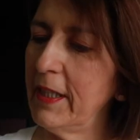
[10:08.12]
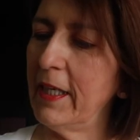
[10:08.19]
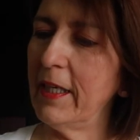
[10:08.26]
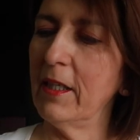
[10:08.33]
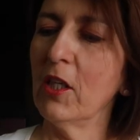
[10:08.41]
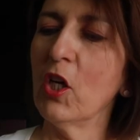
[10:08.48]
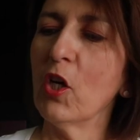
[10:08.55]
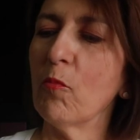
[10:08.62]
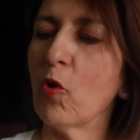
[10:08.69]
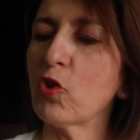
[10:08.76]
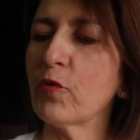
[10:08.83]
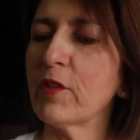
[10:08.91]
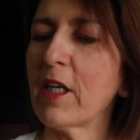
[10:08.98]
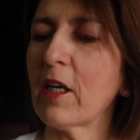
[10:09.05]
y est.
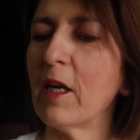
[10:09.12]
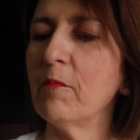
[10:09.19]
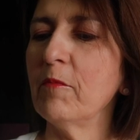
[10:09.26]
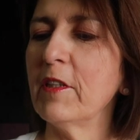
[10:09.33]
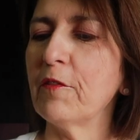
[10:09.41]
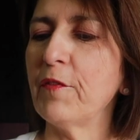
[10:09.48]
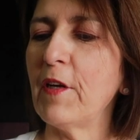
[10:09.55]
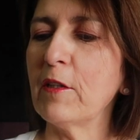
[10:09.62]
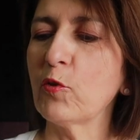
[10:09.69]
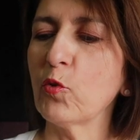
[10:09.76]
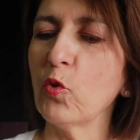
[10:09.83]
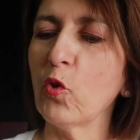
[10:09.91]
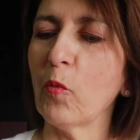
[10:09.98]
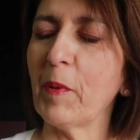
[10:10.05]
Bon, je vous ai quand même vite fait le
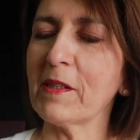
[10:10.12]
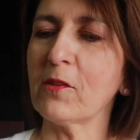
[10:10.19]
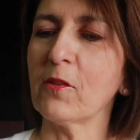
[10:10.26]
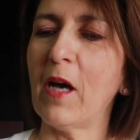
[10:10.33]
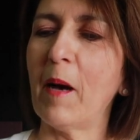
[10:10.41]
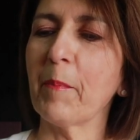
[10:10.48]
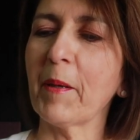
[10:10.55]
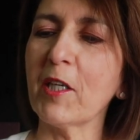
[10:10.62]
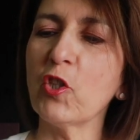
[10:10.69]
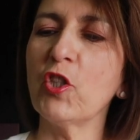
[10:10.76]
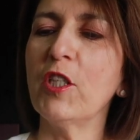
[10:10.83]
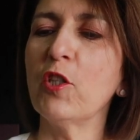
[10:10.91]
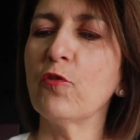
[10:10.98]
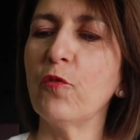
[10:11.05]
tour parce que après je
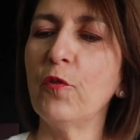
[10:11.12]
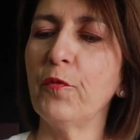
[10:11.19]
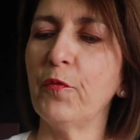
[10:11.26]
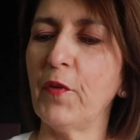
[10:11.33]
dis je vous le